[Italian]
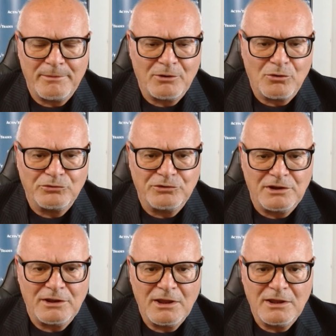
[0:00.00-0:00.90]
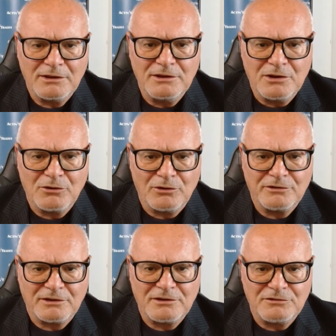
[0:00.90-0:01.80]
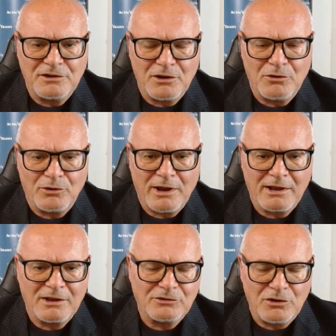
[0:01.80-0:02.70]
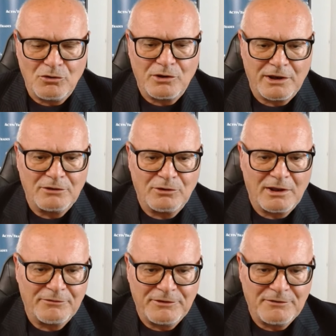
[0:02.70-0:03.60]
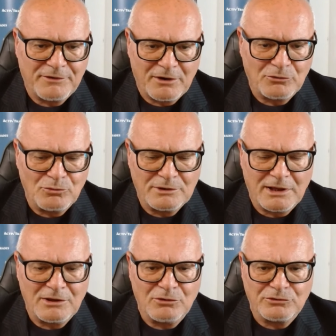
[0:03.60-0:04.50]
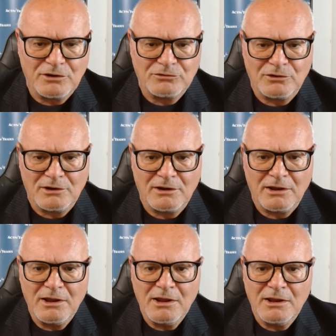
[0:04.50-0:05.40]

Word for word: almeno così dicono le statistiche ora, anche se io credo che alla fine faranno due tagli lo stesso, nel,